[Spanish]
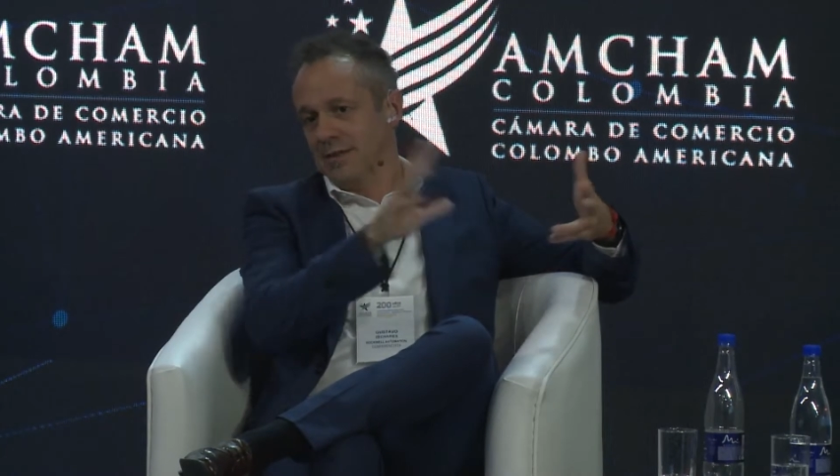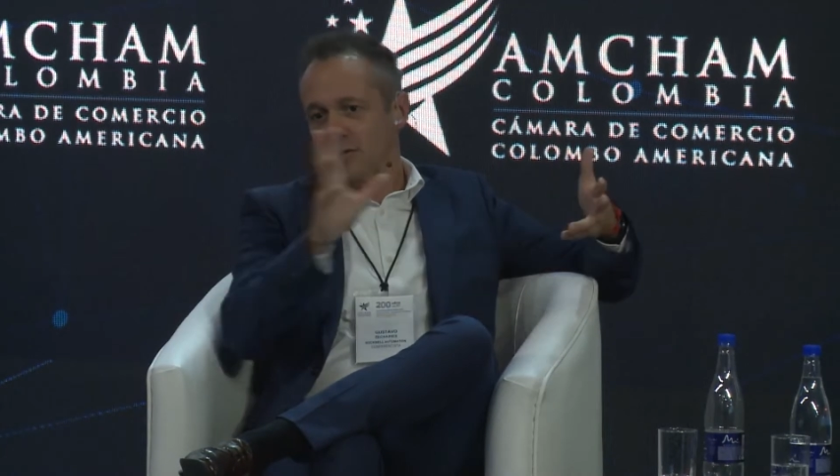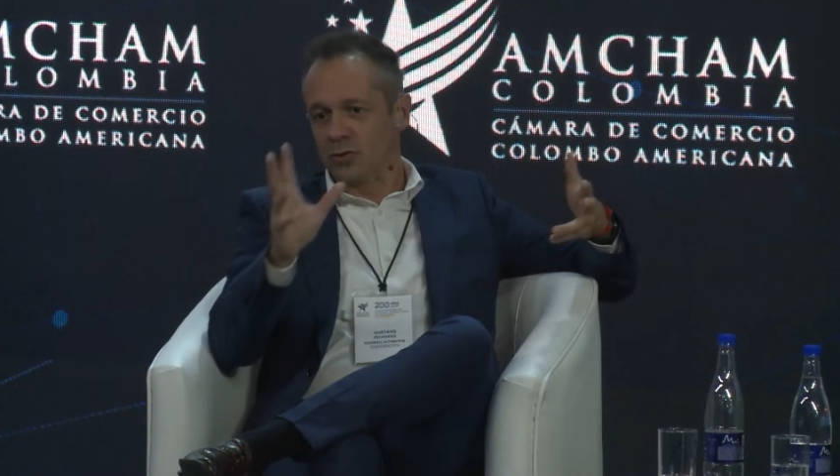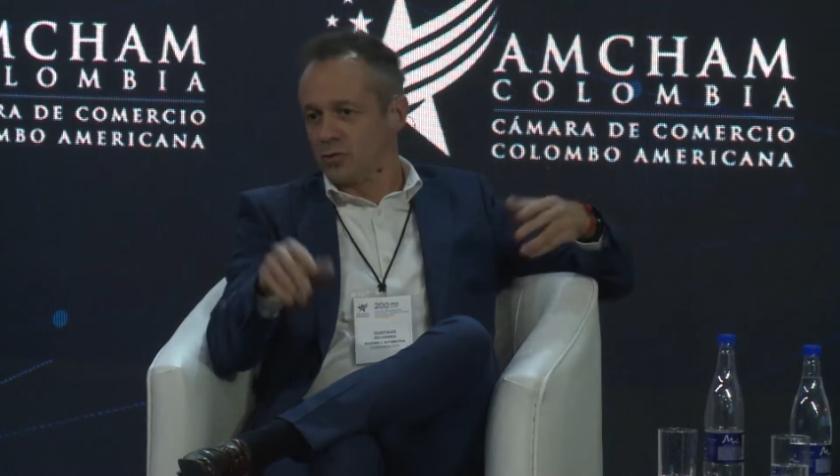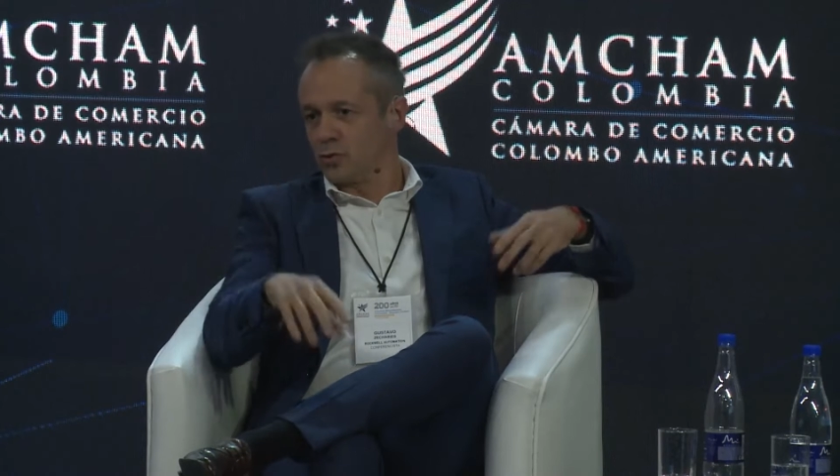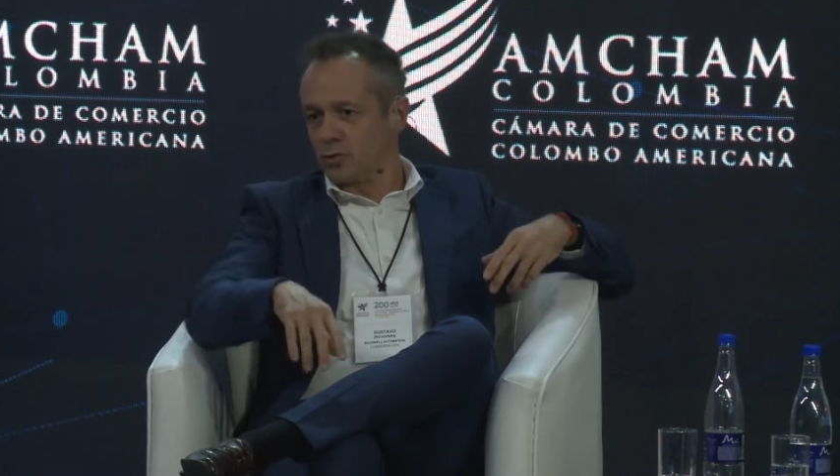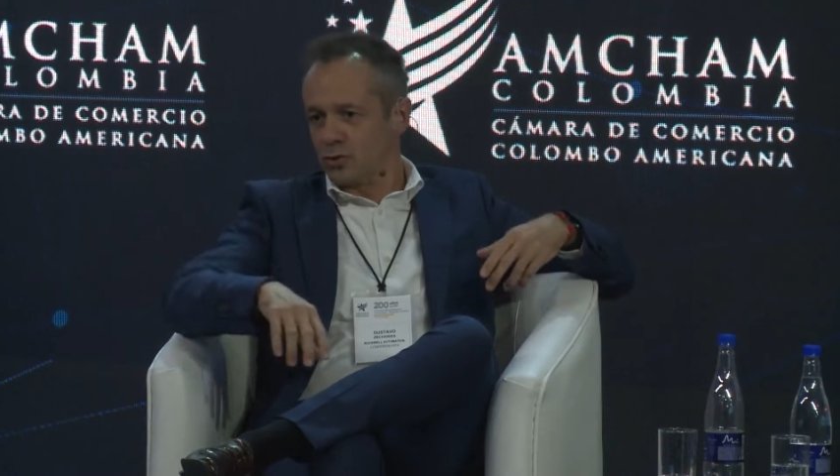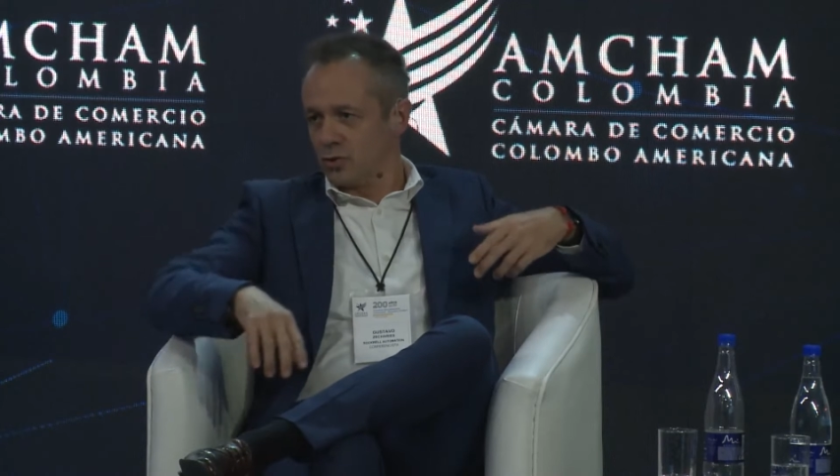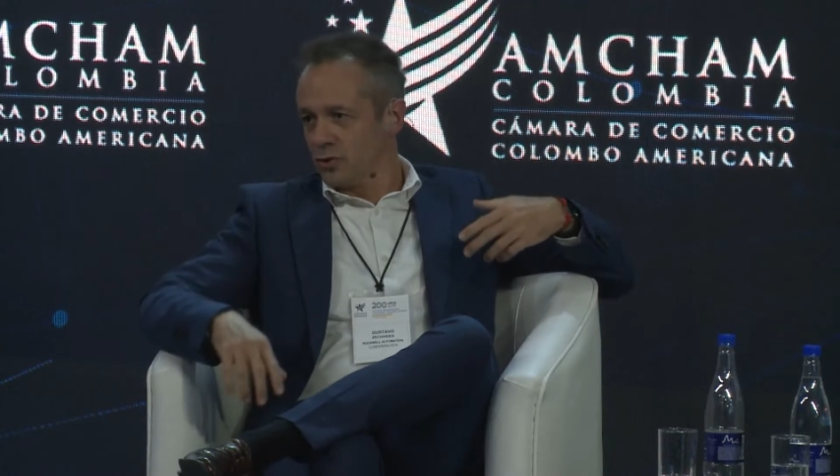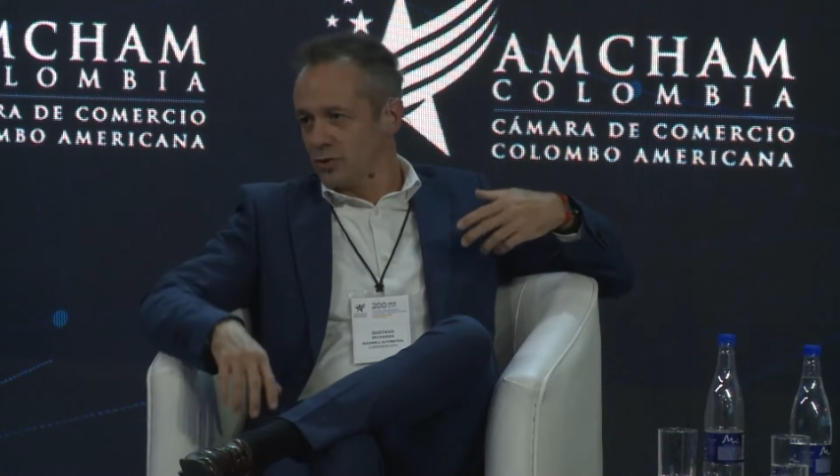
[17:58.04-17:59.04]

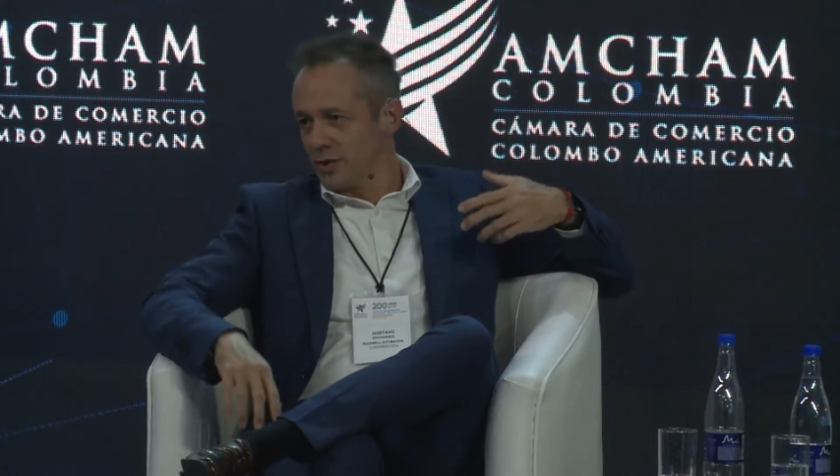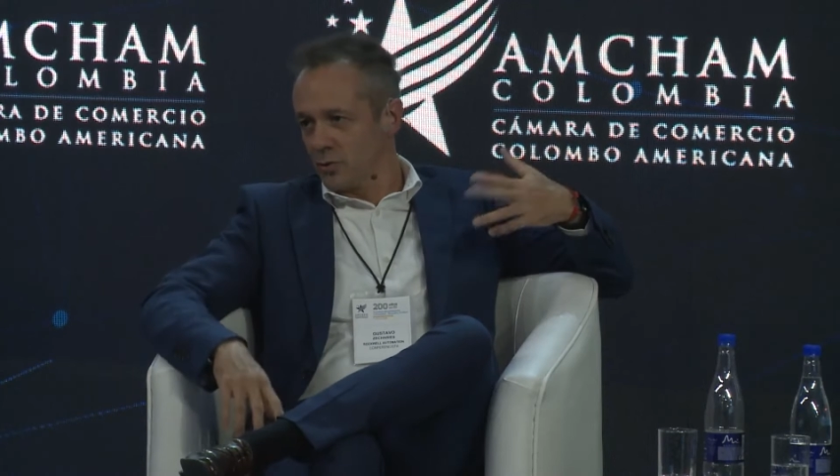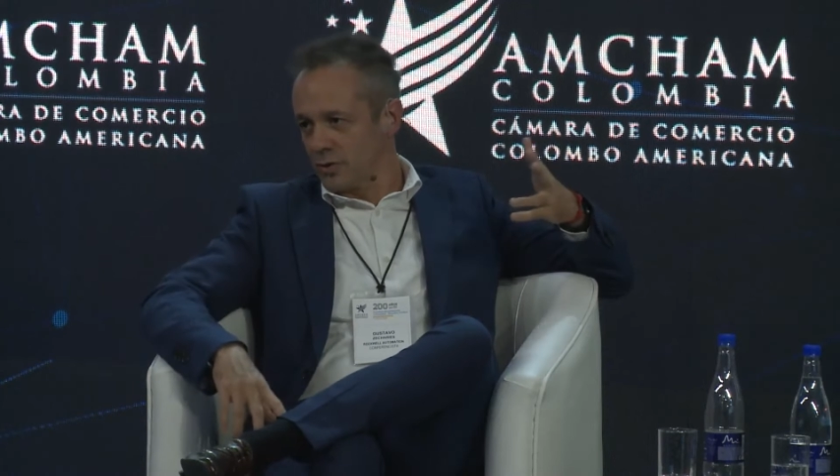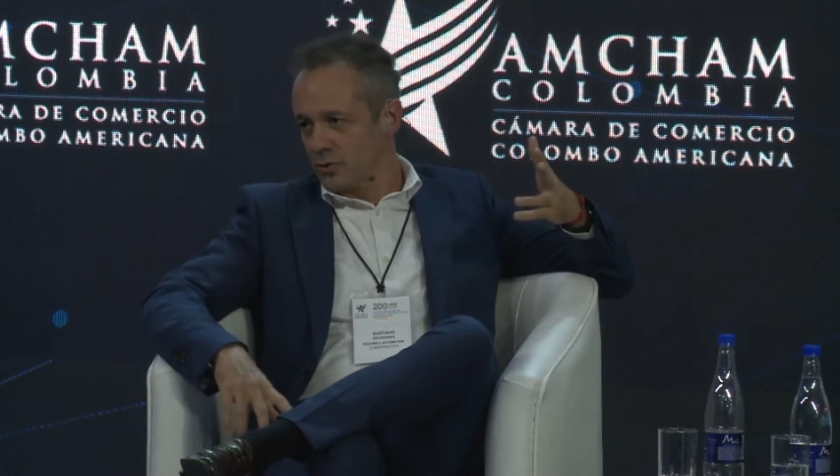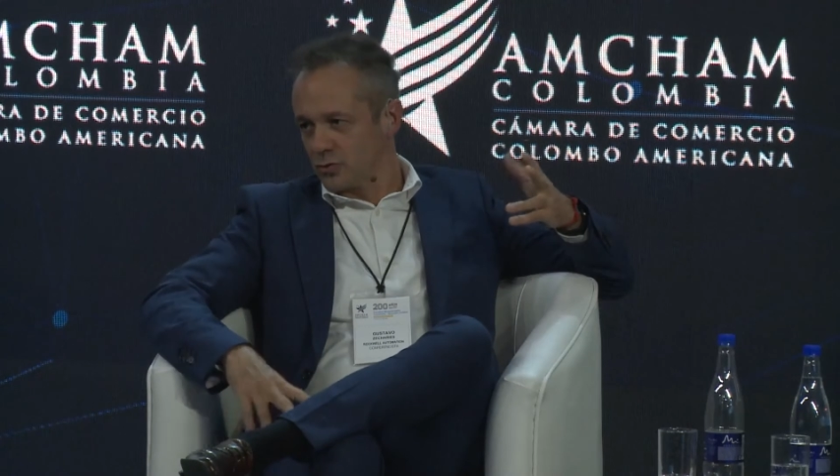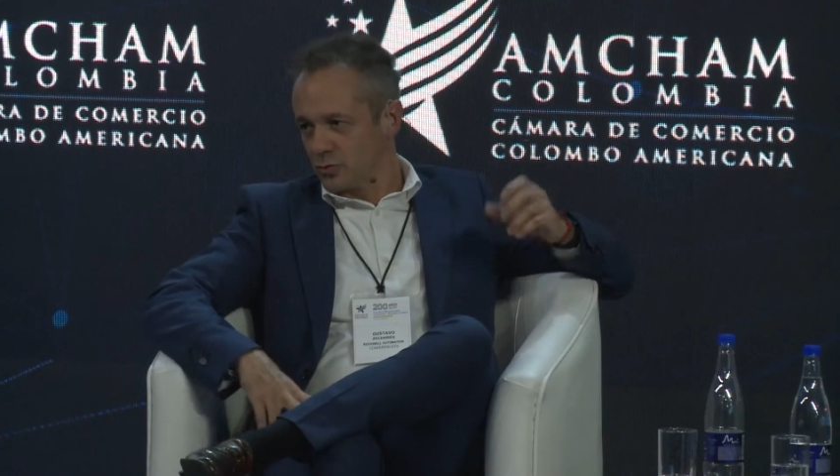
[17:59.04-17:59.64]
conductor y cuánto,